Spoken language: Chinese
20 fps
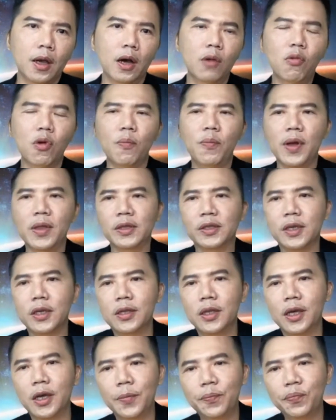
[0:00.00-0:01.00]
而我本身
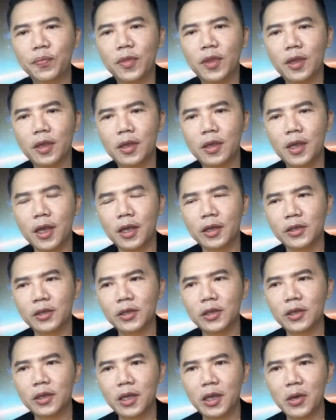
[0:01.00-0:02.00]
呢，也
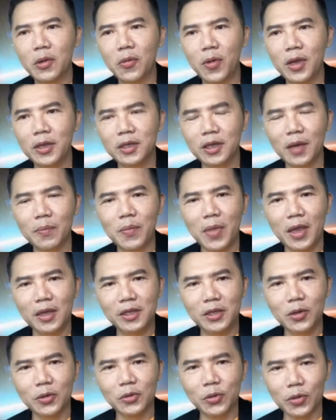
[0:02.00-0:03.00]
是因为这个免疫系
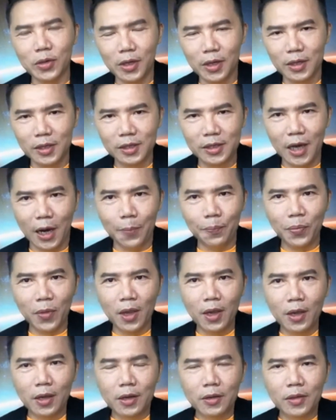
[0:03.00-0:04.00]
统所影响，
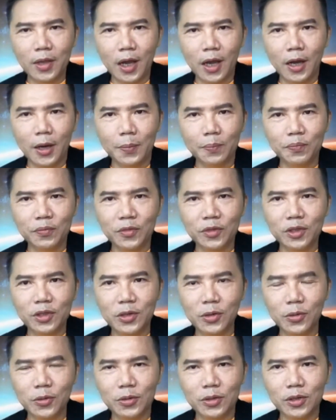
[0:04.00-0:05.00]
那
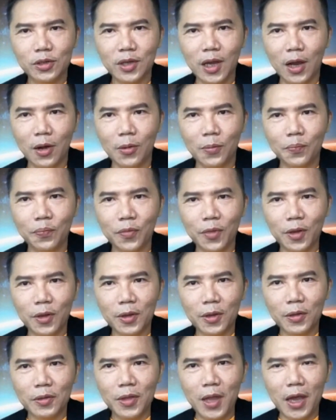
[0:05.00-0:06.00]
就知道
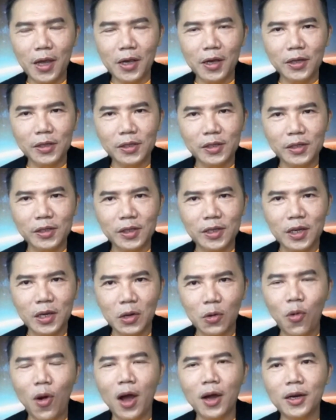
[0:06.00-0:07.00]
那个情
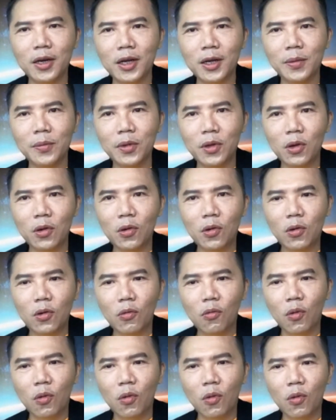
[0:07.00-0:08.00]
况呢，
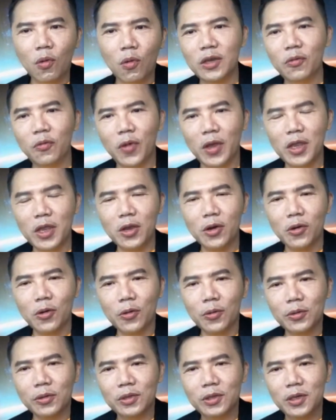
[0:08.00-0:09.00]
我们是唯
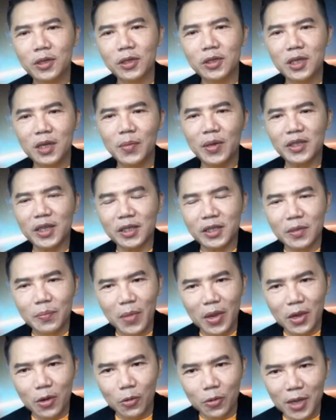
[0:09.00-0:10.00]
有其实基本上是
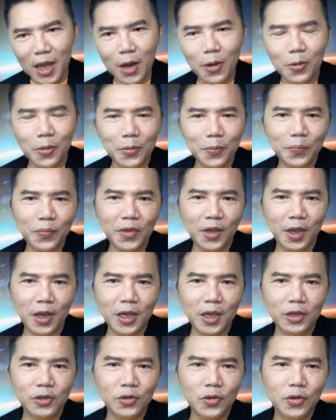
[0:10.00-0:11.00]
没有药可
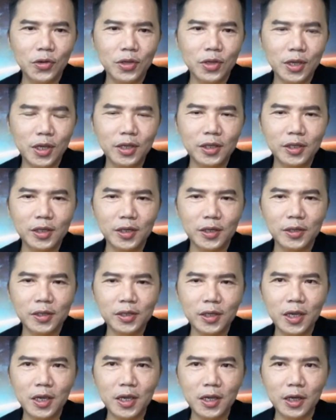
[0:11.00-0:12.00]
以去抑制
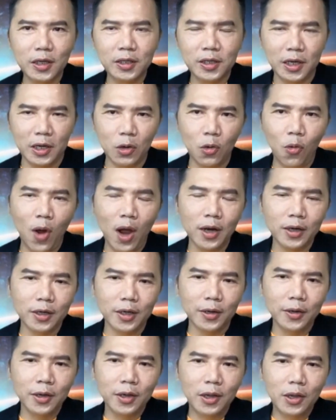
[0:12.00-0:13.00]
这一个情况
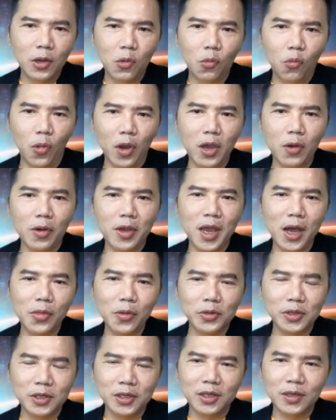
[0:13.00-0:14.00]
的，唯有一样
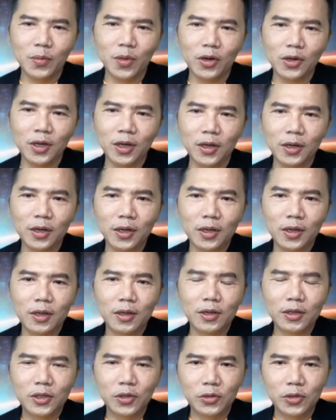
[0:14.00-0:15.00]
东西是什么呢？
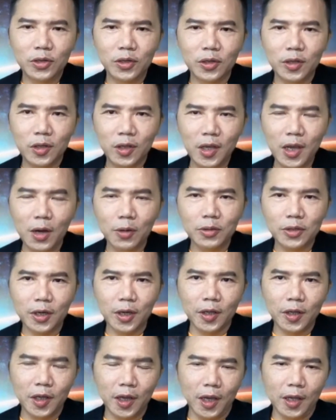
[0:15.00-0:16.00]
就是吊这
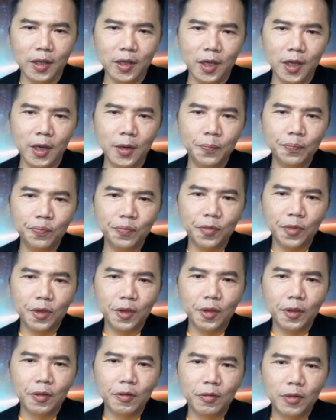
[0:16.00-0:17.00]
个点滴，
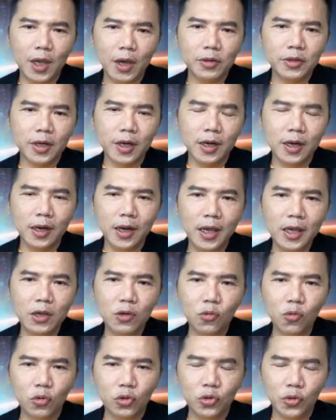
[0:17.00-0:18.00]
吊这个类
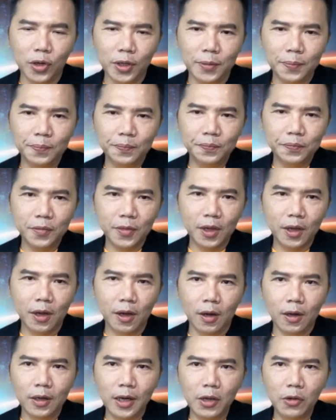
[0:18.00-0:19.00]
固醇。
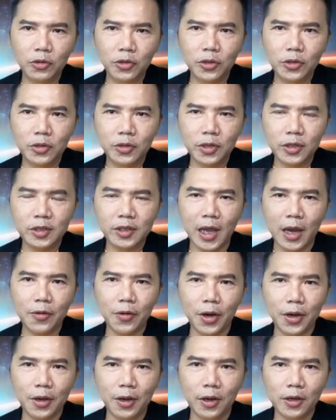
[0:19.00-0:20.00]
啊，类固醇就是
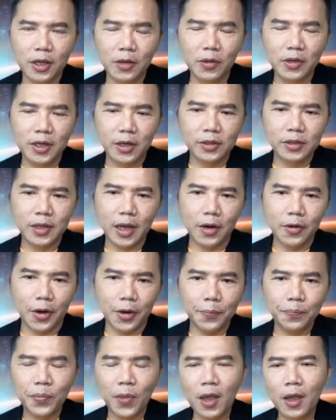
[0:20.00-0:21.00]
steroid 哈，英文叫 steroid。
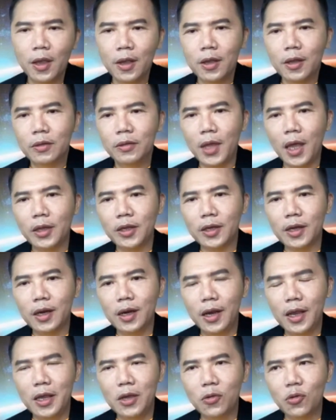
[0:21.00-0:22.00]
那这个
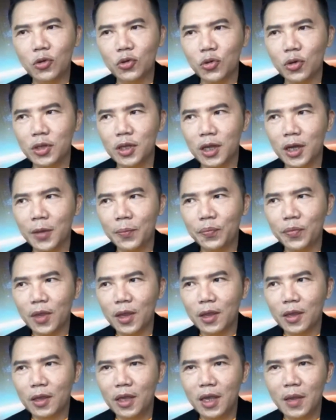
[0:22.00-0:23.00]
类固醇呢，
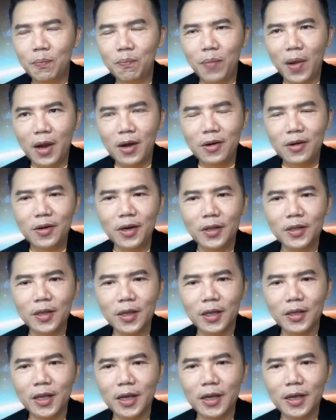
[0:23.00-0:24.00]
一般人
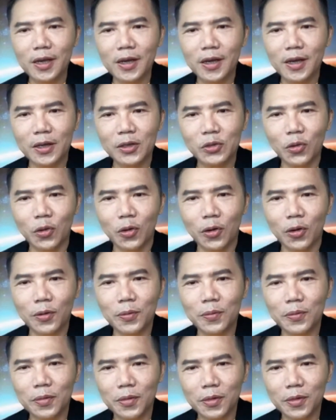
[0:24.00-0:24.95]
的那个所